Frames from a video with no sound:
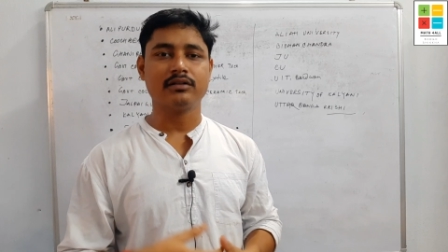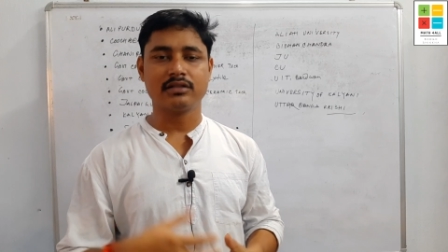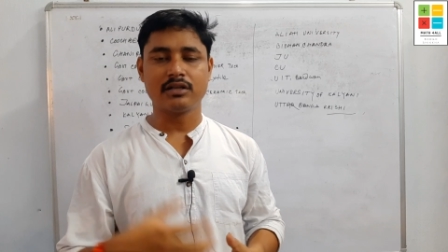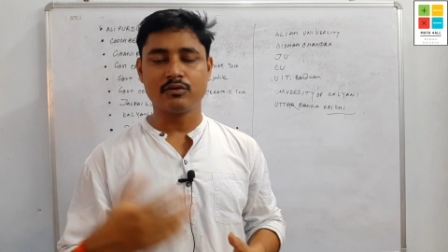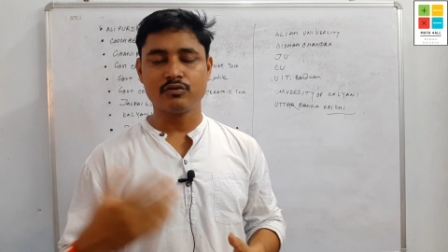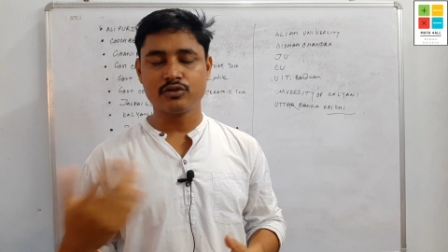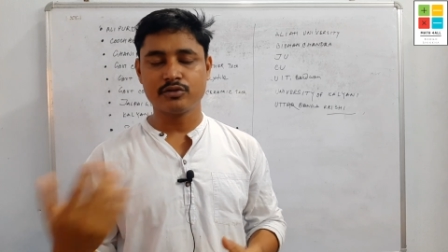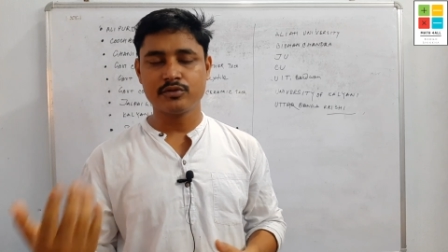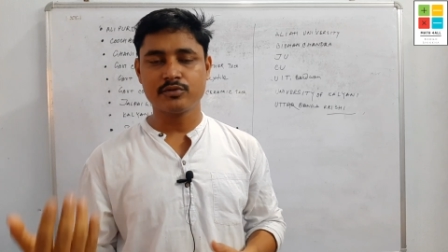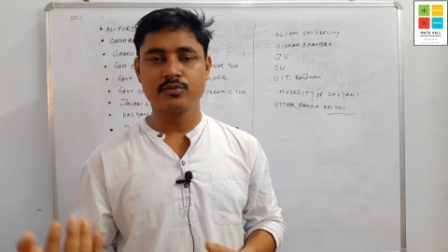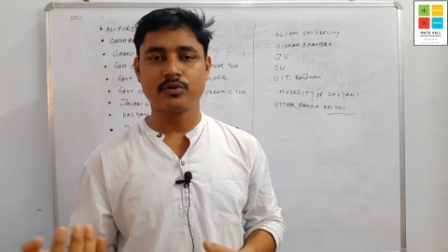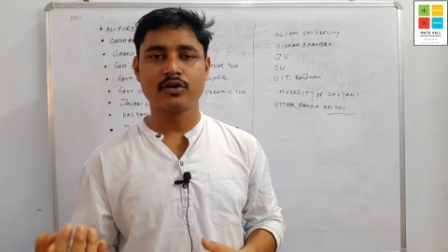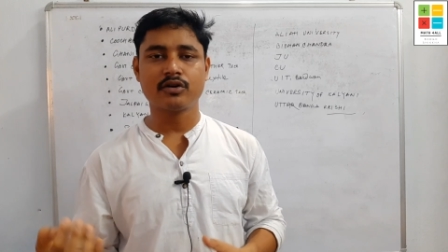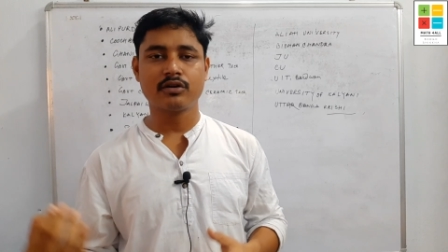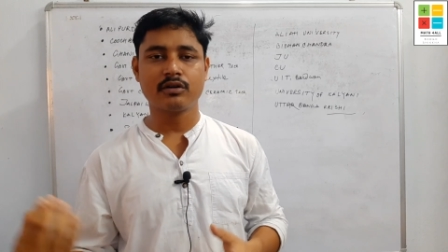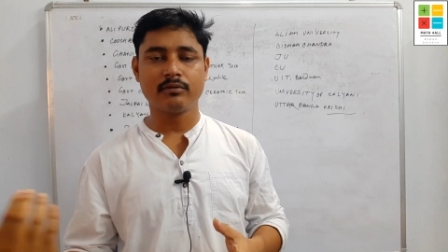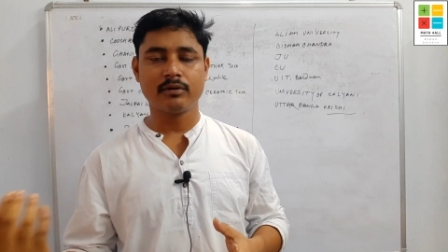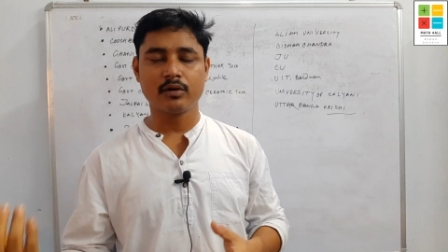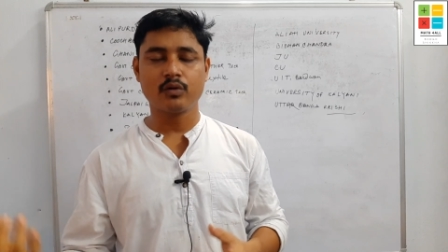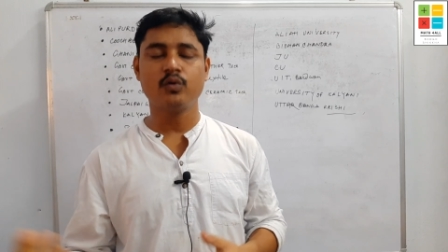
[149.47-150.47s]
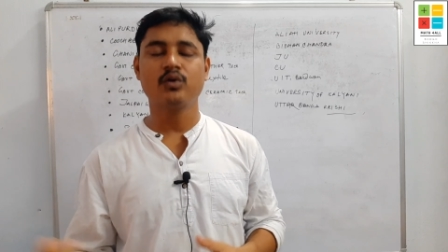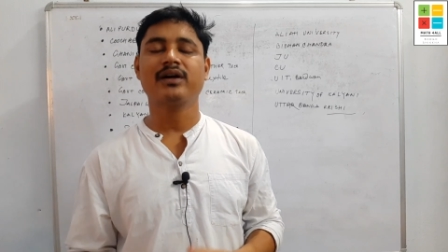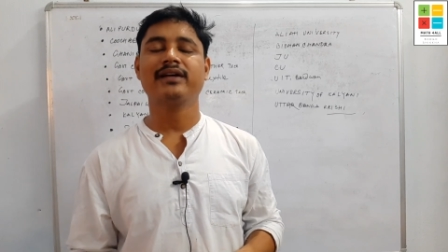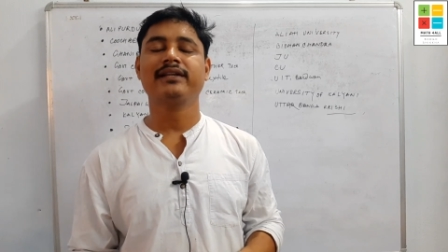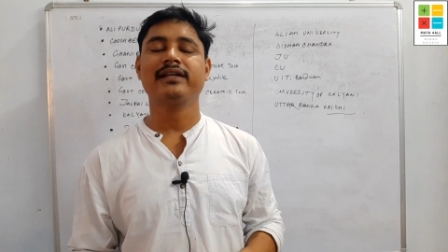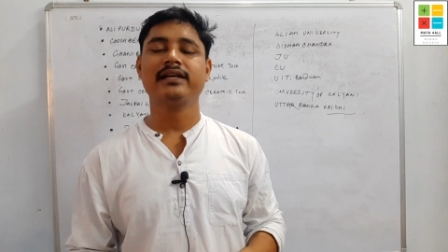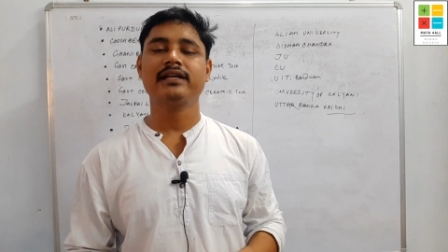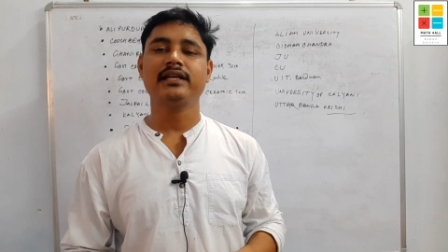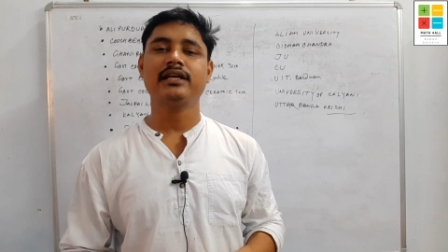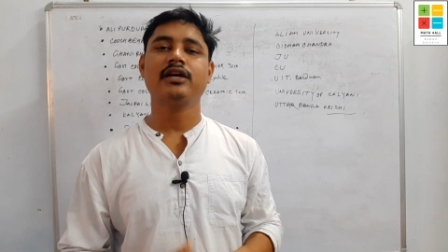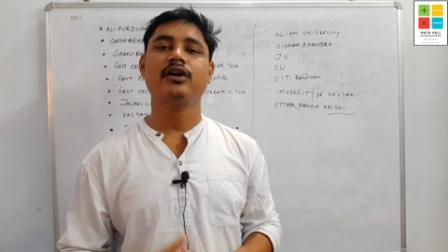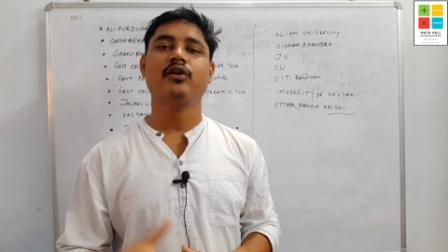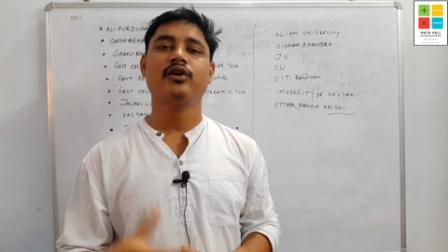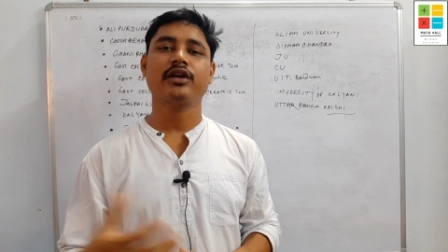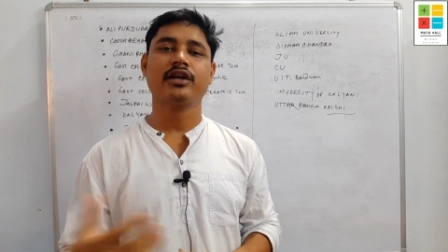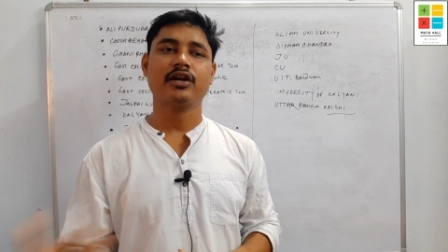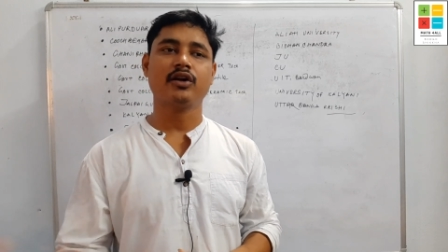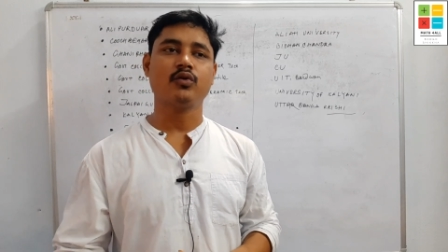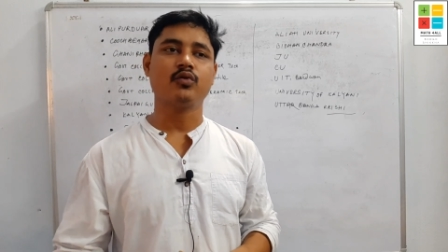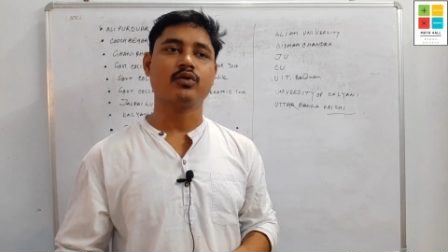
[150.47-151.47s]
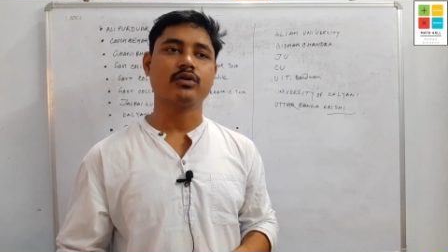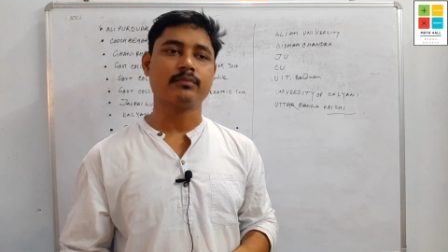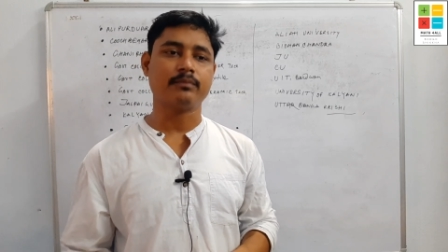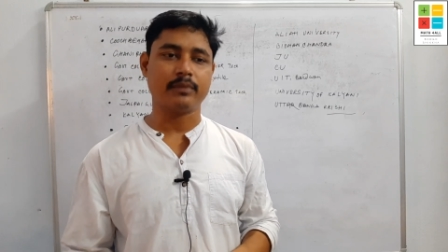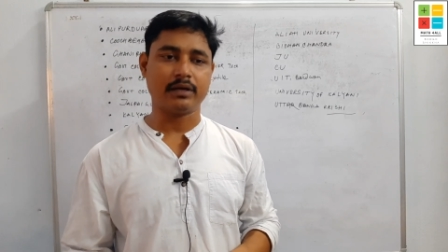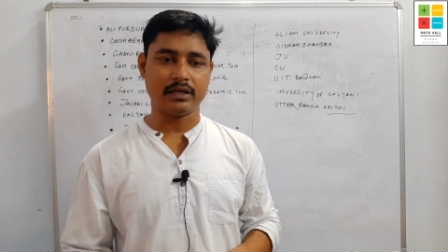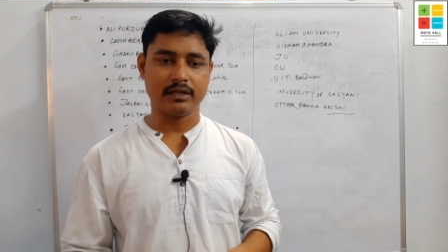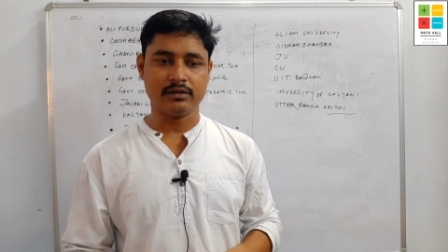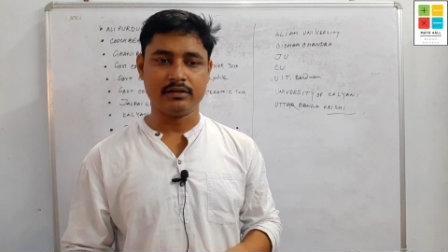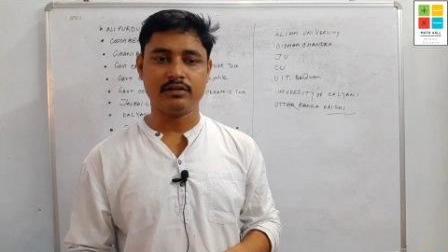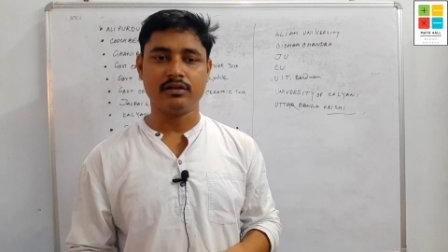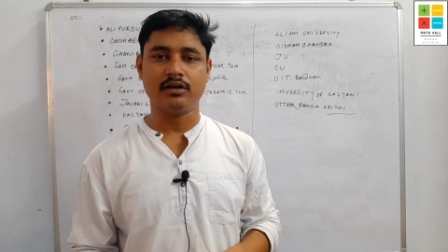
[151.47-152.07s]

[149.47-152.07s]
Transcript: সাউথ চব্বিশ পরগনা বা কলকাতায় গিয়ে অনেকে মানে